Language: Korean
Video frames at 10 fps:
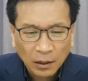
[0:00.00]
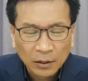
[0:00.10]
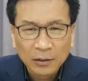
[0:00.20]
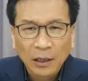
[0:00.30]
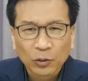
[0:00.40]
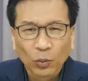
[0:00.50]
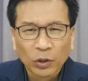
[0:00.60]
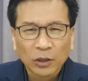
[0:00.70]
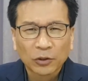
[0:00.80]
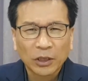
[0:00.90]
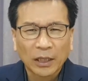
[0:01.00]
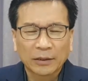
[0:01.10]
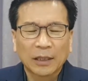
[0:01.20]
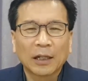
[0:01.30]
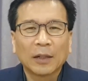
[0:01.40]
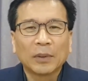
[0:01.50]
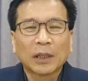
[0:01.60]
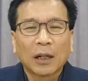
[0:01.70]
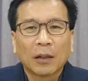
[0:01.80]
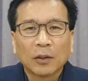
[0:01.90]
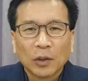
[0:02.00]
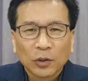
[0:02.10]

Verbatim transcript: 아, 그러나 또 우리는 또 이렇게 생각합니다.